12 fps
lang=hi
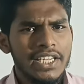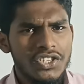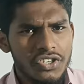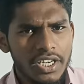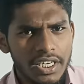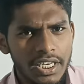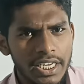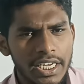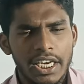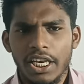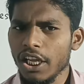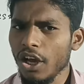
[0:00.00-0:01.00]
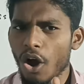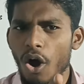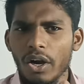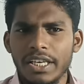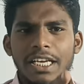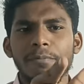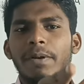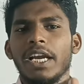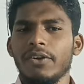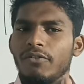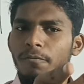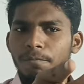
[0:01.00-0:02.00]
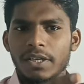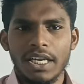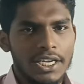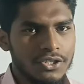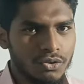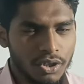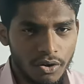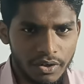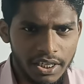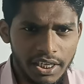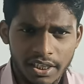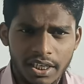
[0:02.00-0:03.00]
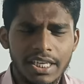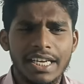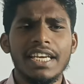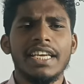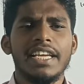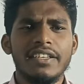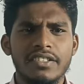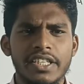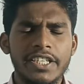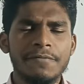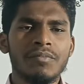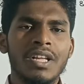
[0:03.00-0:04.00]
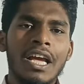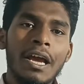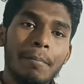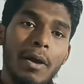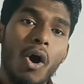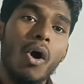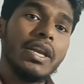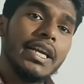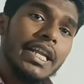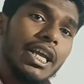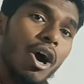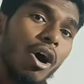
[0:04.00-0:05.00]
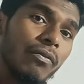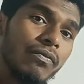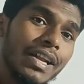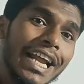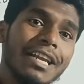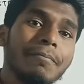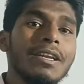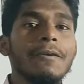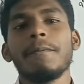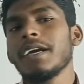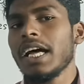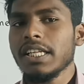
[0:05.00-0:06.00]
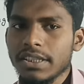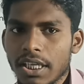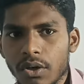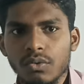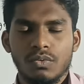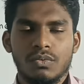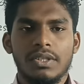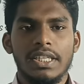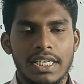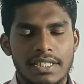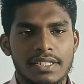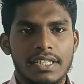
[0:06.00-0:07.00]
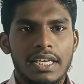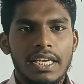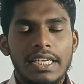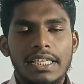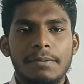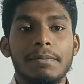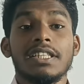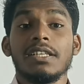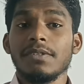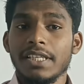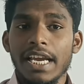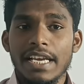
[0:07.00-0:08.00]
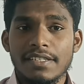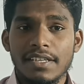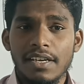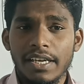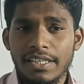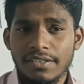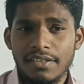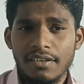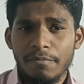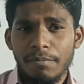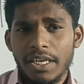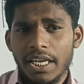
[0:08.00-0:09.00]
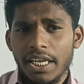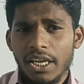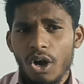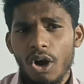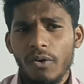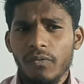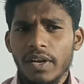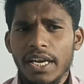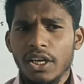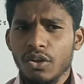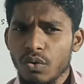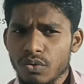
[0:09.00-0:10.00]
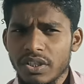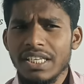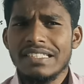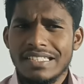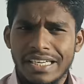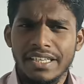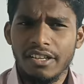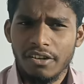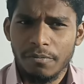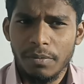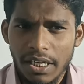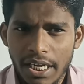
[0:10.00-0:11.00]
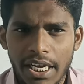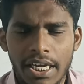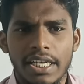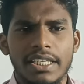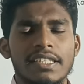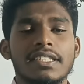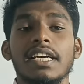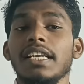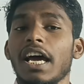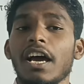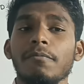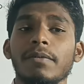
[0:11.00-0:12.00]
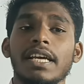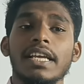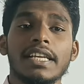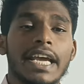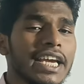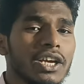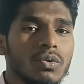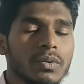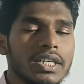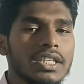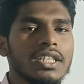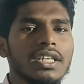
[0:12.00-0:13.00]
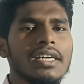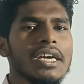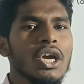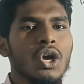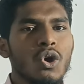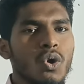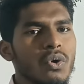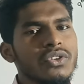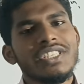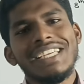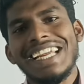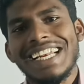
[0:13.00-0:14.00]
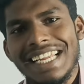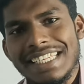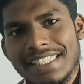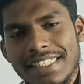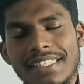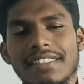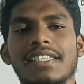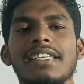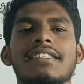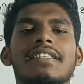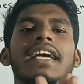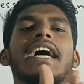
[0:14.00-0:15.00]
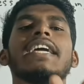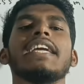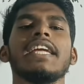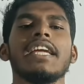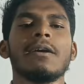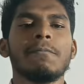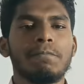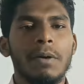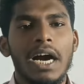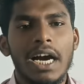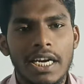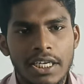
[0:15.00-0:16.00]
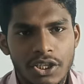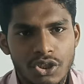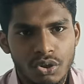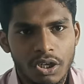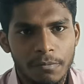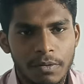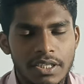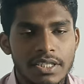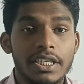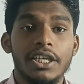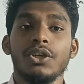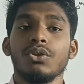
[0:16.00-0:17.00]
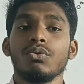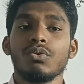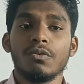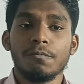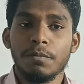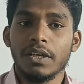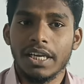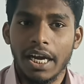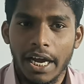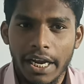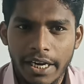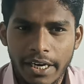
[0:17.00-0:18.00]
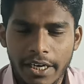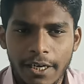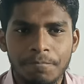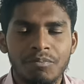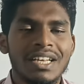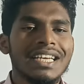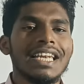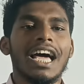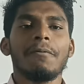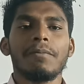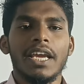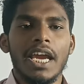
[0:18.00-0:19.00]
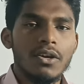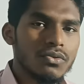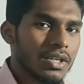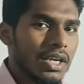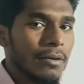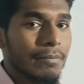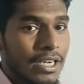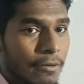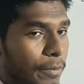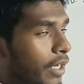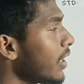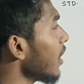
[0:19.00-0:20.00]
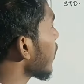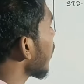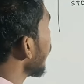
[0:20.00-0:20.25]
टीच करने के लिए ऑनलाइन प्लेटफॉर्म पर आ चुका हूं ठीक है ना लेकिन एक चीज मैं ऑलरेडी ऑफलाइन भी पढ़ाता हूं यस yes, मतलब क्या है इसका कि सर मेरा एक ऑफलाइन कोचिंग सेंटर भी है जिसका नाम है रैंक वन द कोचिंग क्लासेस इसका ही एक पार्ट जो अभी से यूट्यूब पर आएगा नाम क्या है उसका मैं रिपीट